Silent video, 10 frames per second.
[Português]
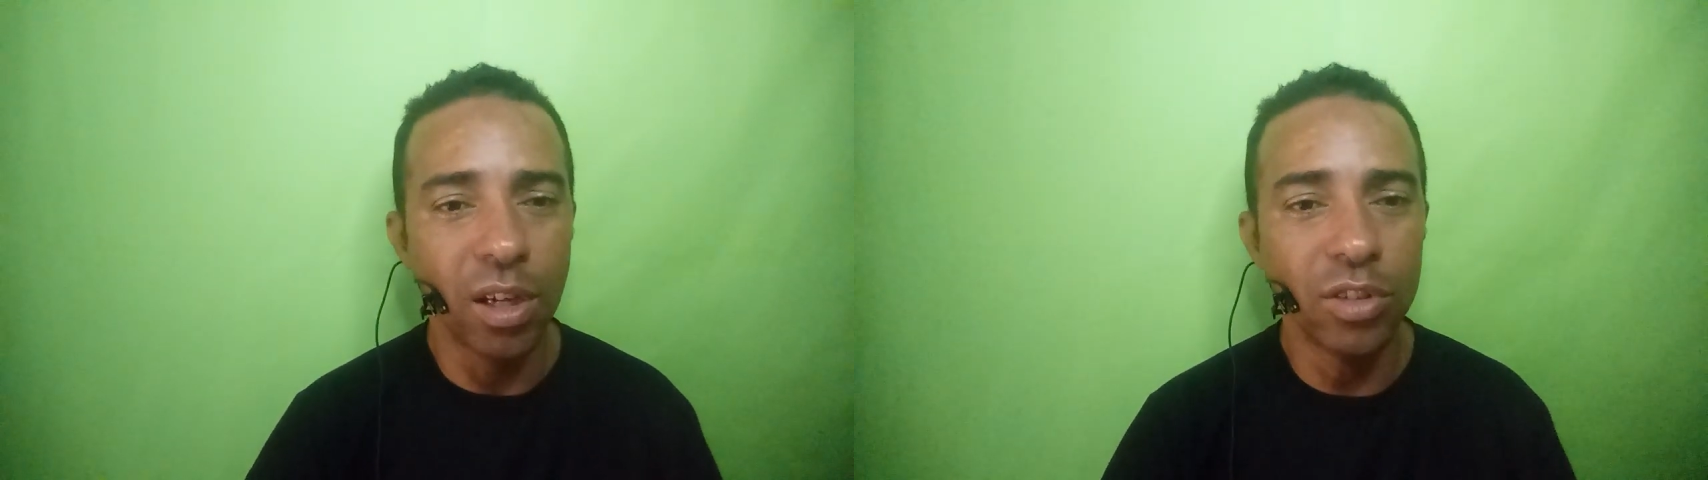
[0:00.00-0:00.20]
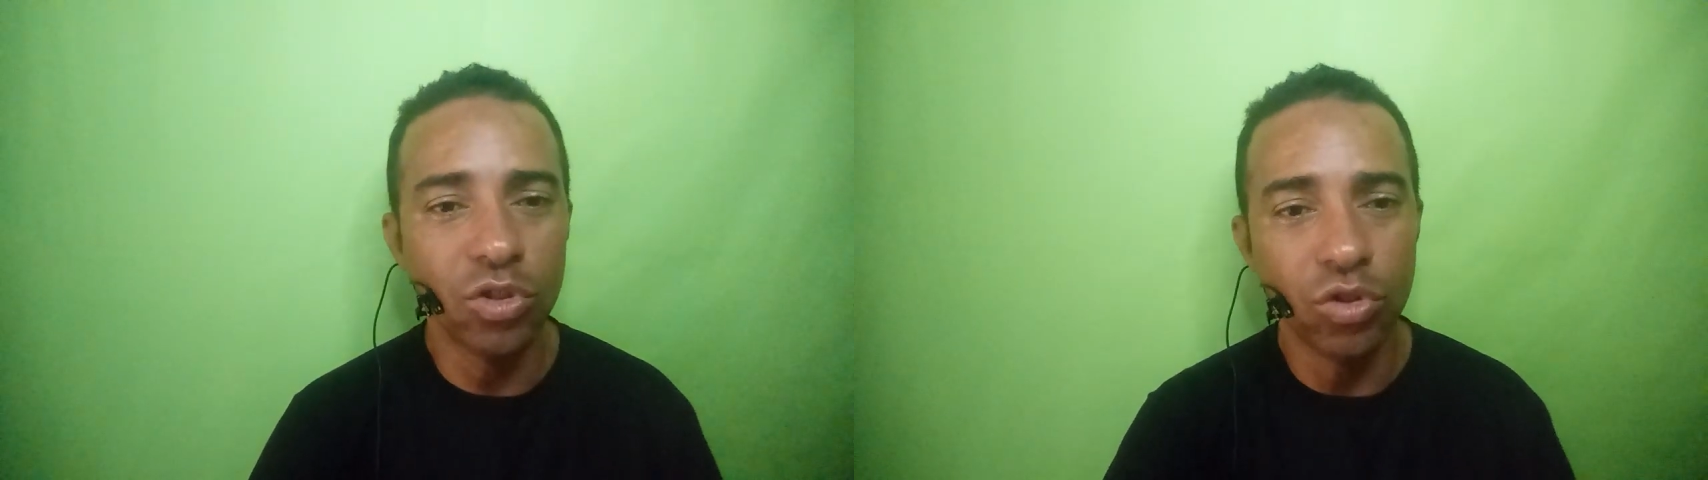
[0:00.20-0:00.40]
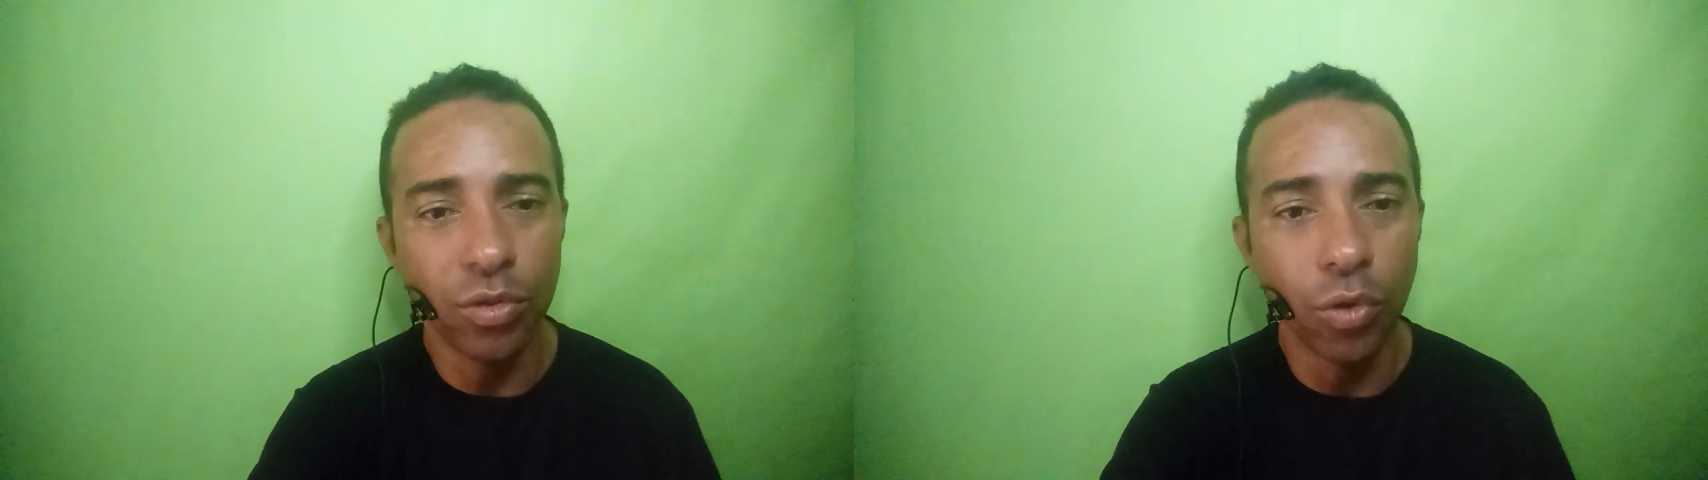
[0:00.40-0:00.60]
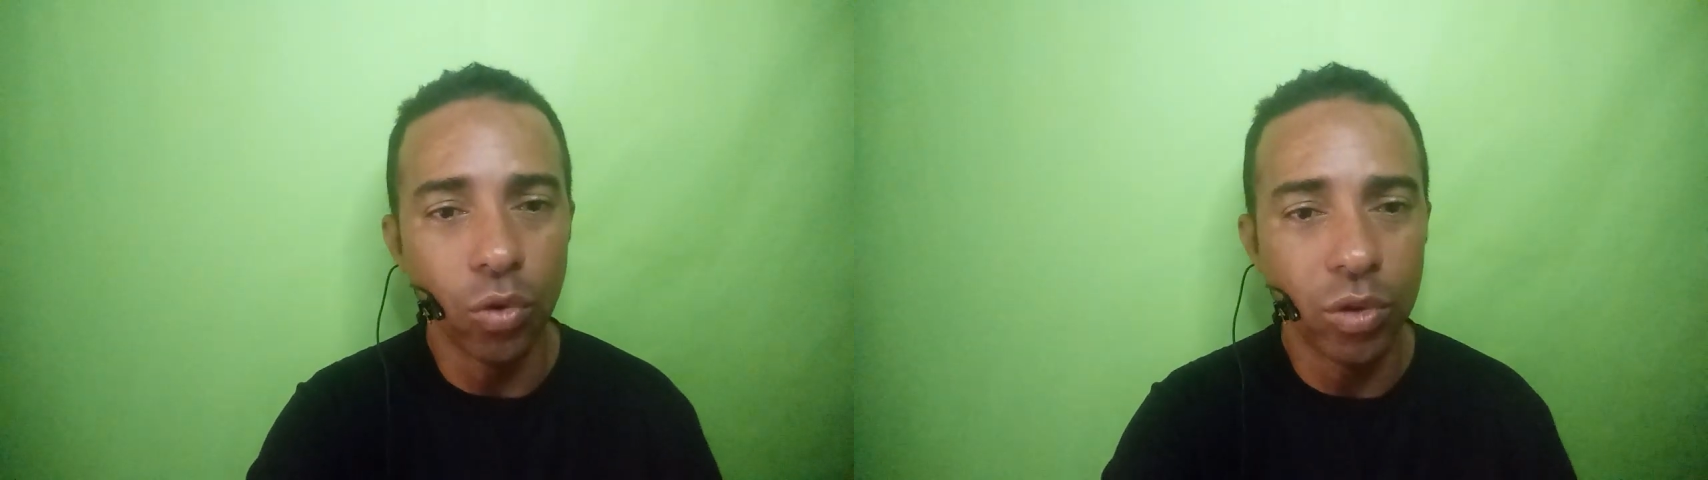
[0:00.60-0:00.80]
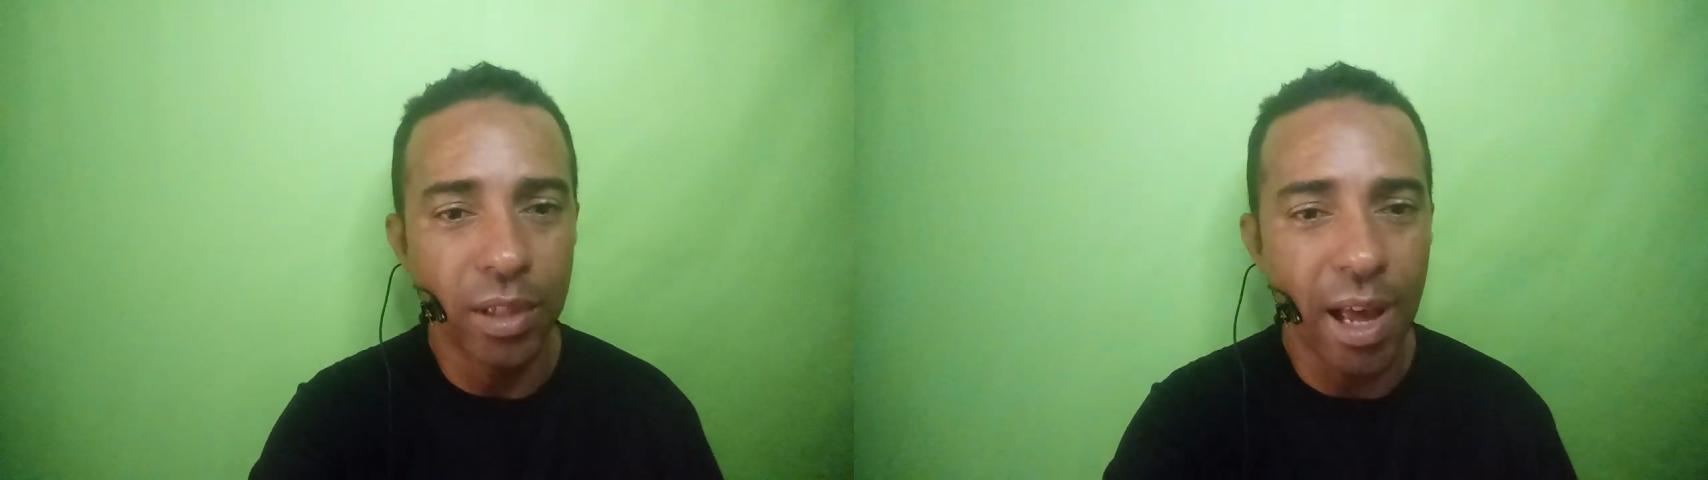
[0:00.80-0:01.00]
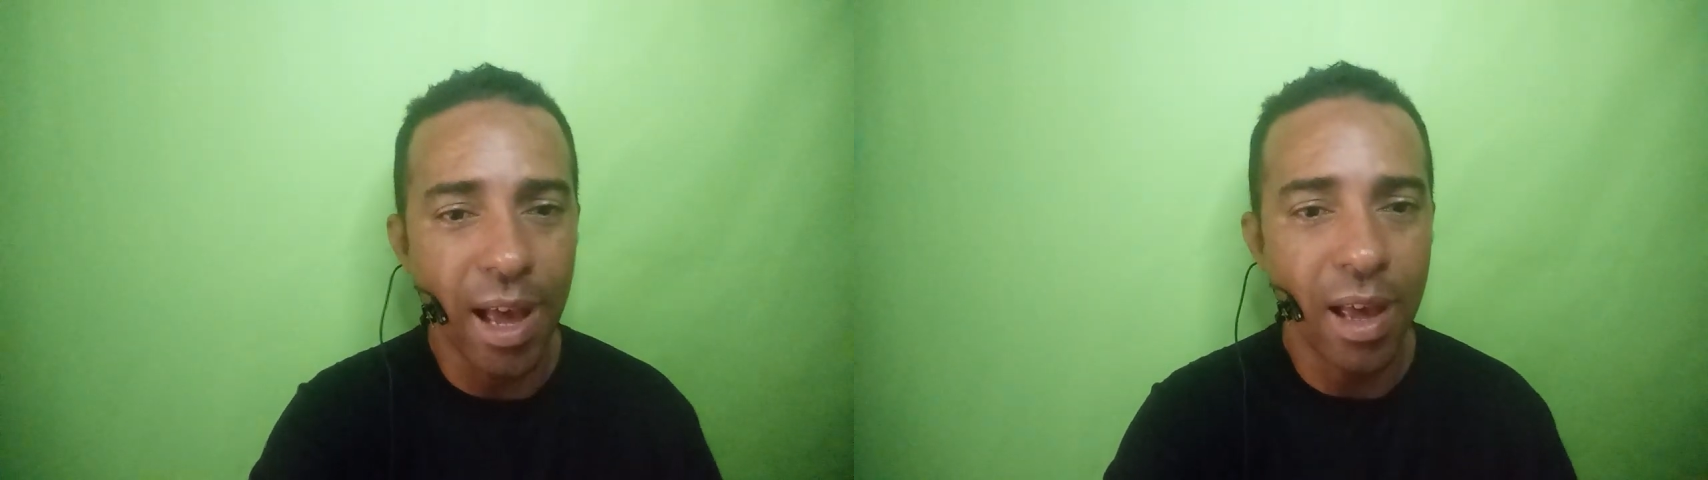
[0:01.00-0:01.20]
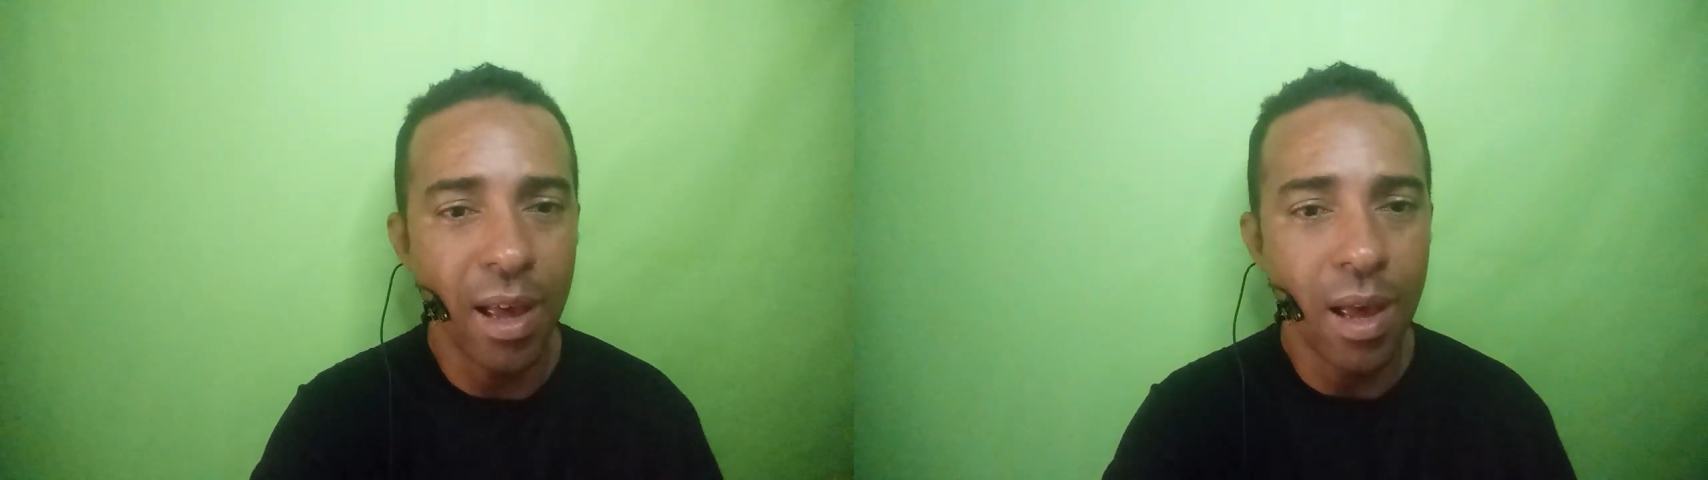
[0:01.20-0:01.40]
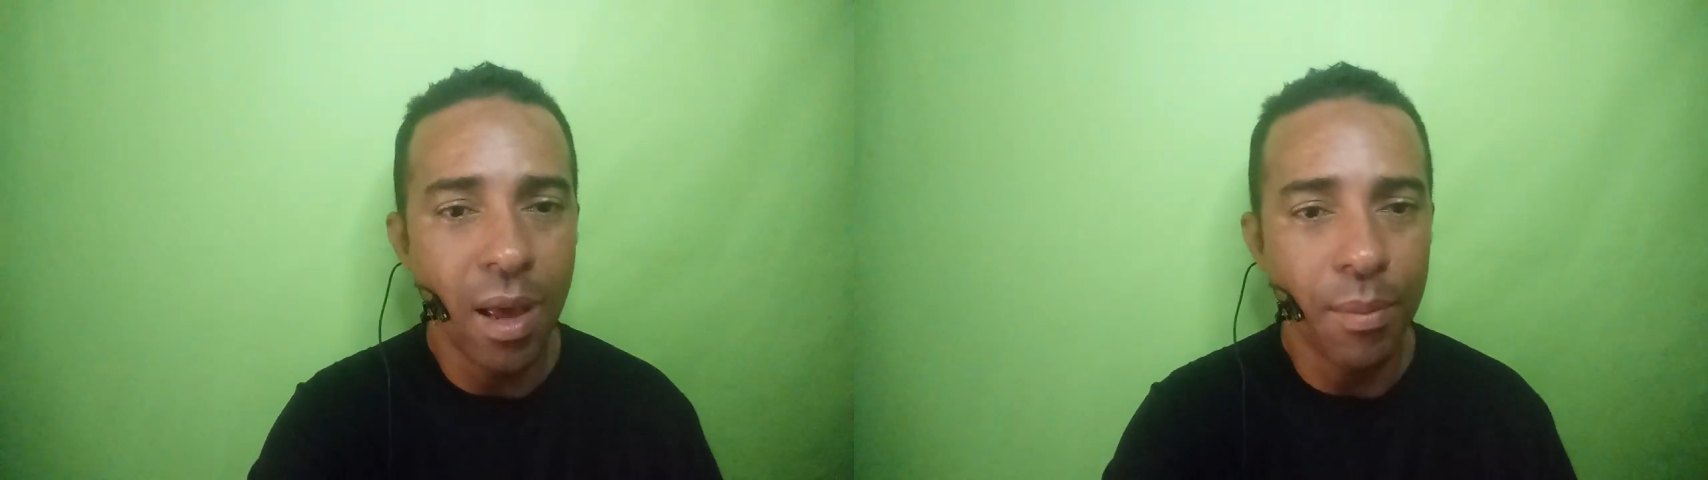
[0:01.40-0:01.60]
antes de
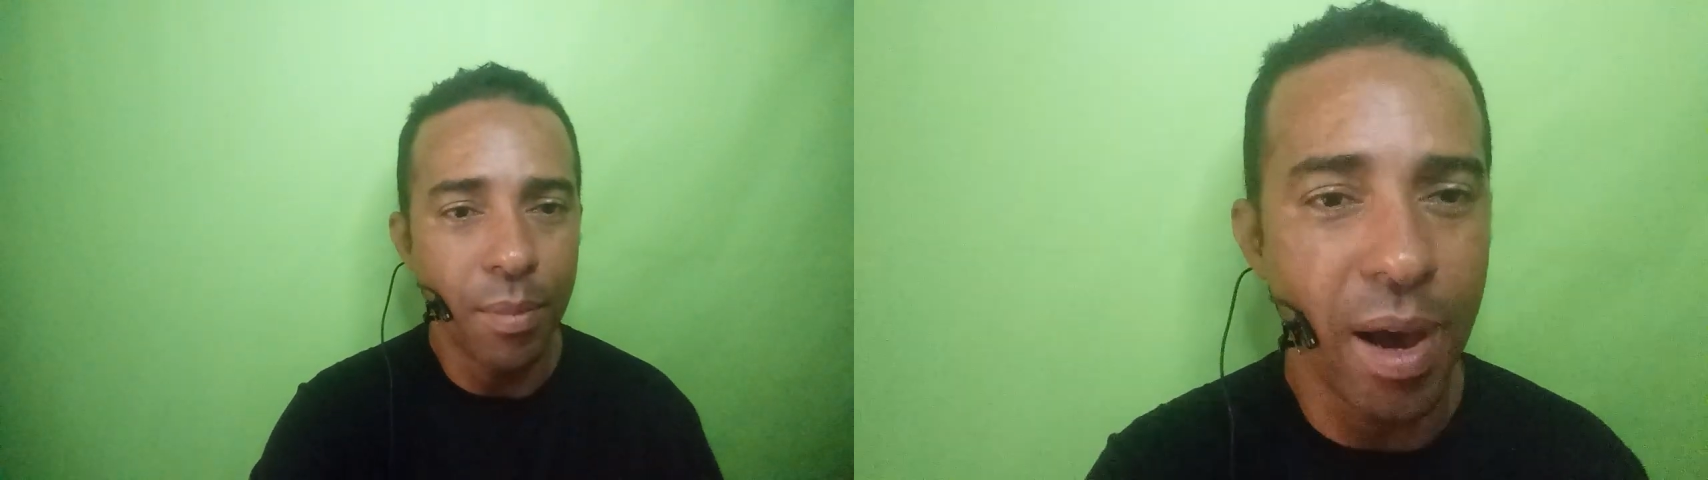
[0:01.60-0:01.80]
voltar